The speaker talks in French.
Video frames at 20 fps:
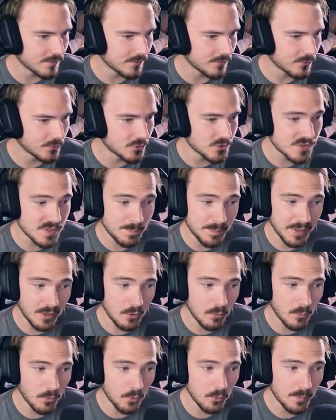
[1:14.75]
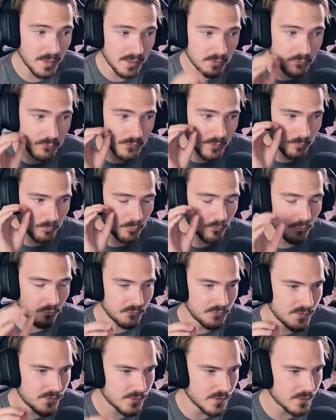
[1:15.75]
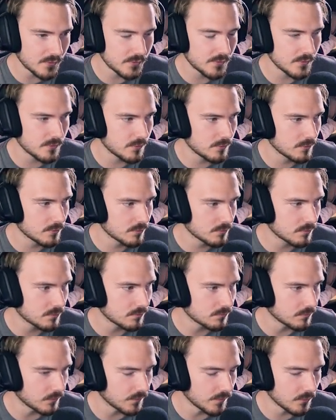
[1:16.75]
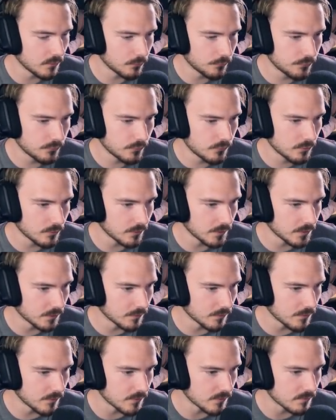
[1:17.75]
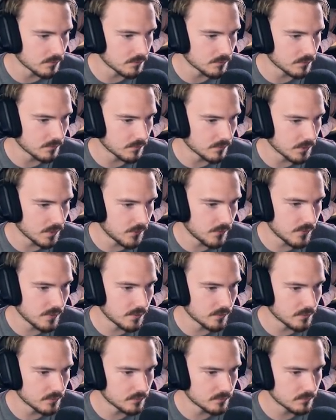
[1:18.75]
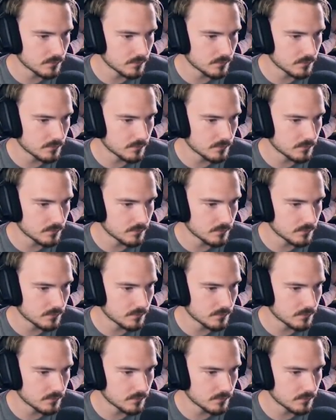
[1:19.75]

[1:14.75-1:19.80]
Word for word: donc je sais pas comment le mec fait pour viser avec ses yeux. On est dans le futur, les Crows. Excellent.